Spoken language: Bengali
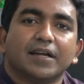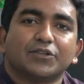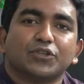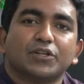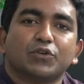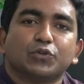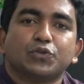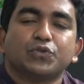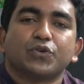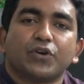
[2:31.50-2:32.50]
আসলে
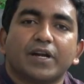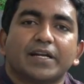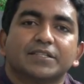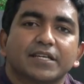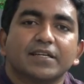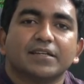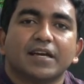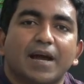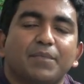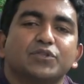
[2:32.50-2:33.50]
কতটুকু করার আছে
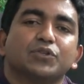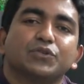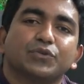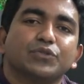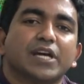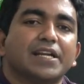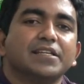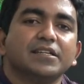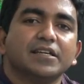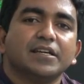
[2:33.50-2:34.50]
আমরা যতটুকু
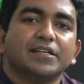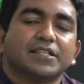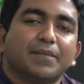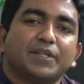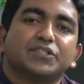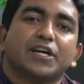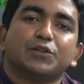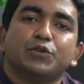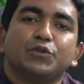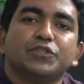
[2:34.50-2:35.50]
জানি আমাদের
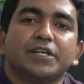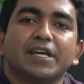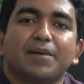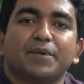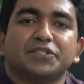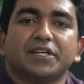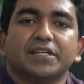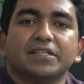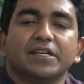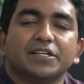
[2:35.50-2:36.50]
সাধ্য অনুযায়ী আমরা
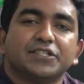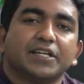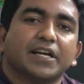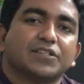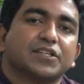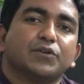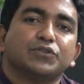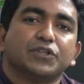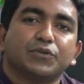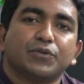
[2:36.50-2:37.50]
সেই সেই কাজটা
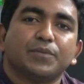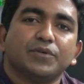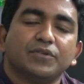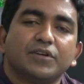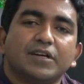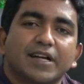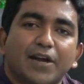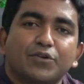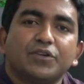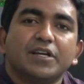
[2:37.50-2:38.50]
হচ্ছে করব
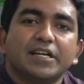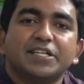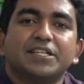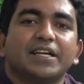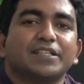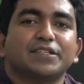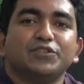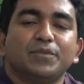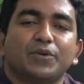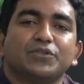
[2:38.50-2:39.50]
কারণ কৃষিকাজ
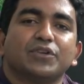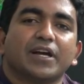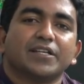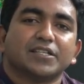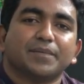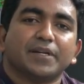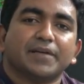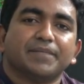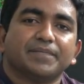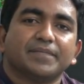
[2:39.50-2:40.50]
কিন্তু বন্ধ রাখা যাবে
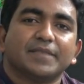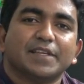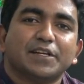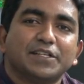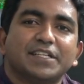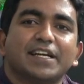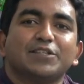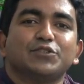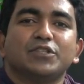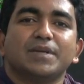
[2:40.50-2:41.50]
না
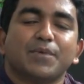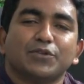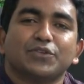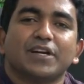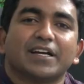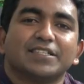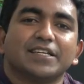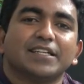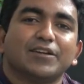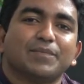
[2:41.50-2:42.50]
কৃষিকাজ যদি বন্ধ রাখা
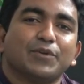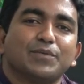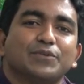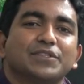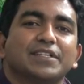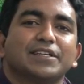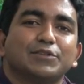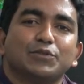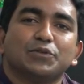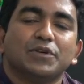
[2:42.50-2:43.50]
যায় তাহলে পরবর্তীতে
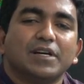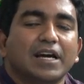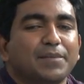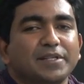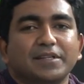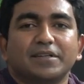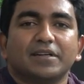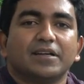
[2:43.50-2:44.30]
কিন্তু আমাদের